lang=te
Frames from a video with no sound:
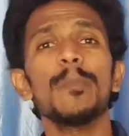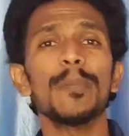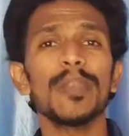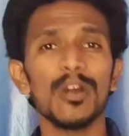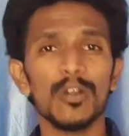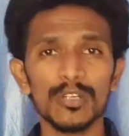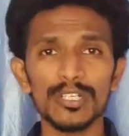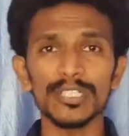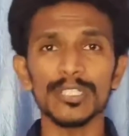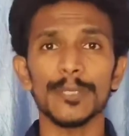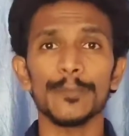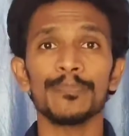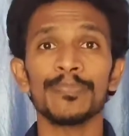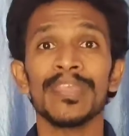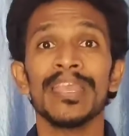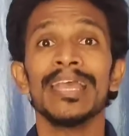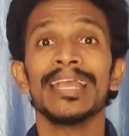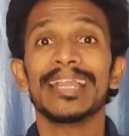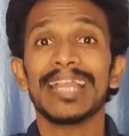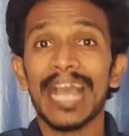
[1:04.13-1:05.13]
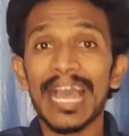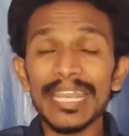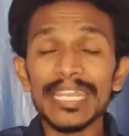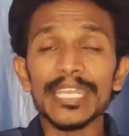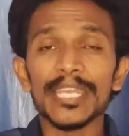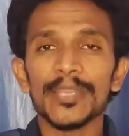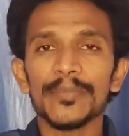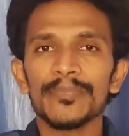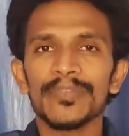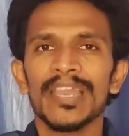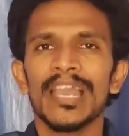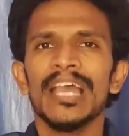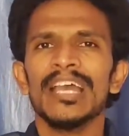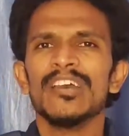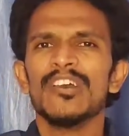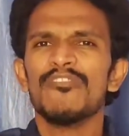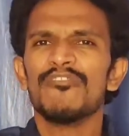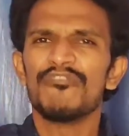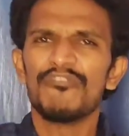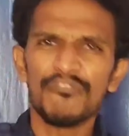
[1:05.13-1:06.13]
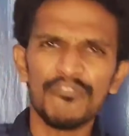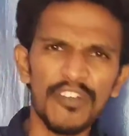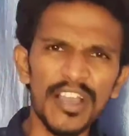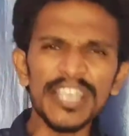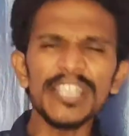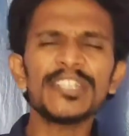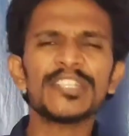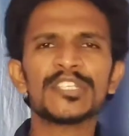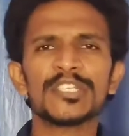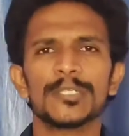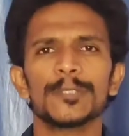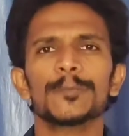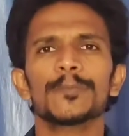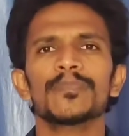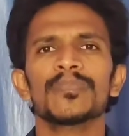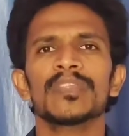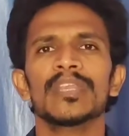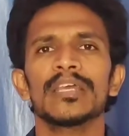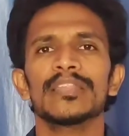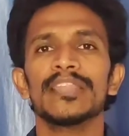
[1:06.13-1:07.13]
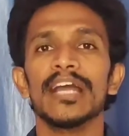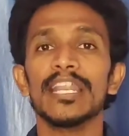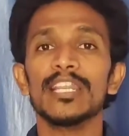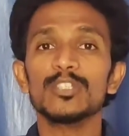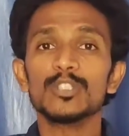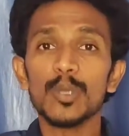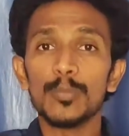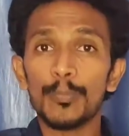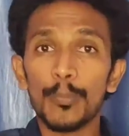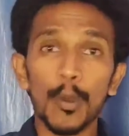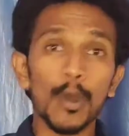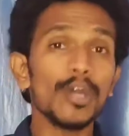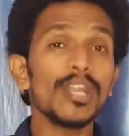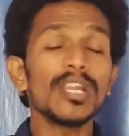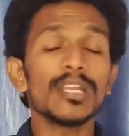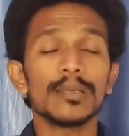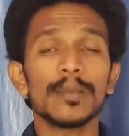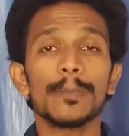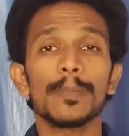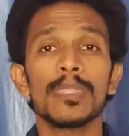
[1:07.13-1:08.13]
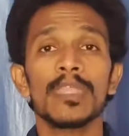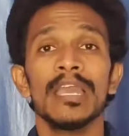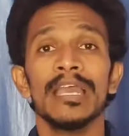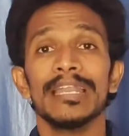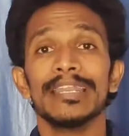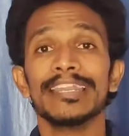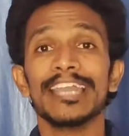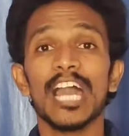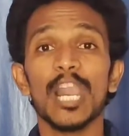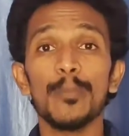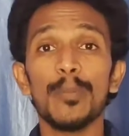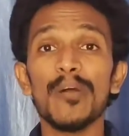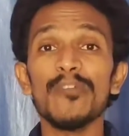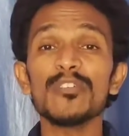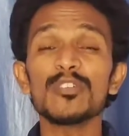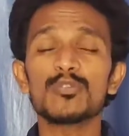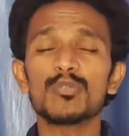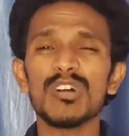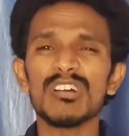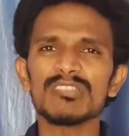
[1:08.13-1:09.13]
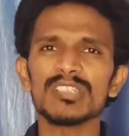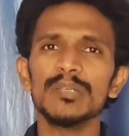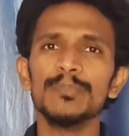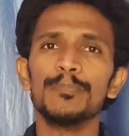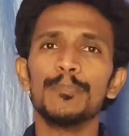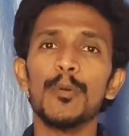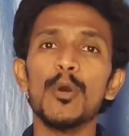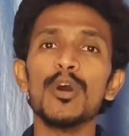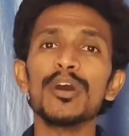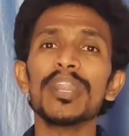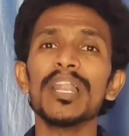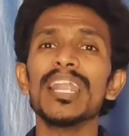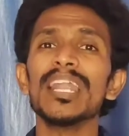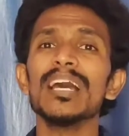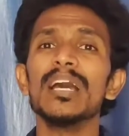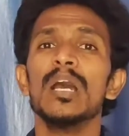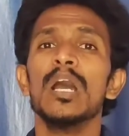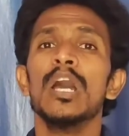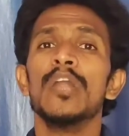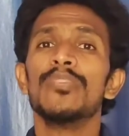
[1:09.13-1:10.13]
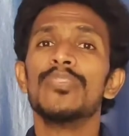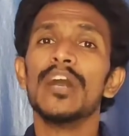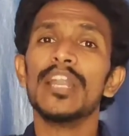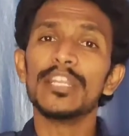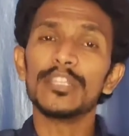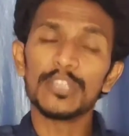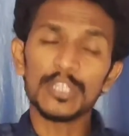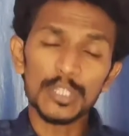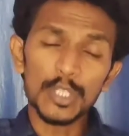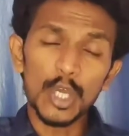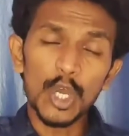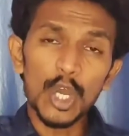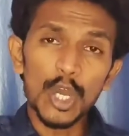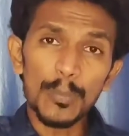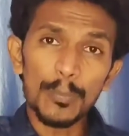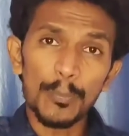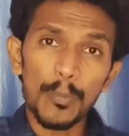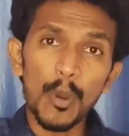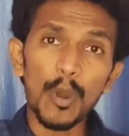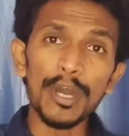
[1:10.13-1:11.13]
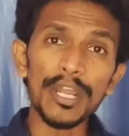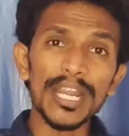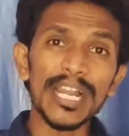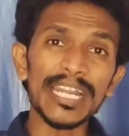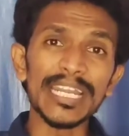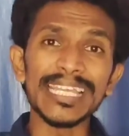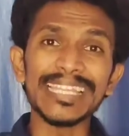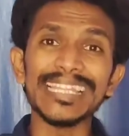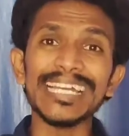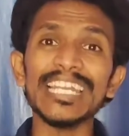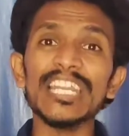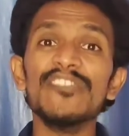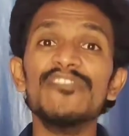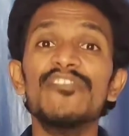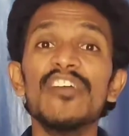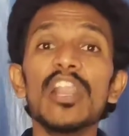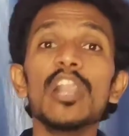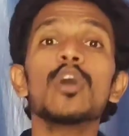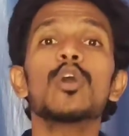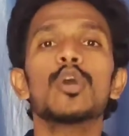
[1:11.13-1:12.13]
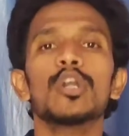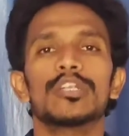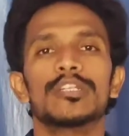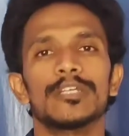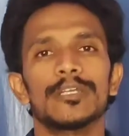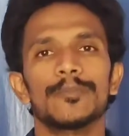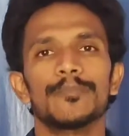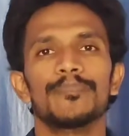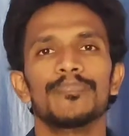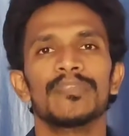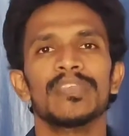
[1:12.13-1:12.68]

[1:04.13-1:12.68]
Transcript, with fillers: లోపల ఉంటుంది కానీ ఫైట్ దానితో పోరాడు నీ అల్ప విశ్వాసం పోరాడ దానితో పోరాడి దాన్ని వెళ్ళగొట్టు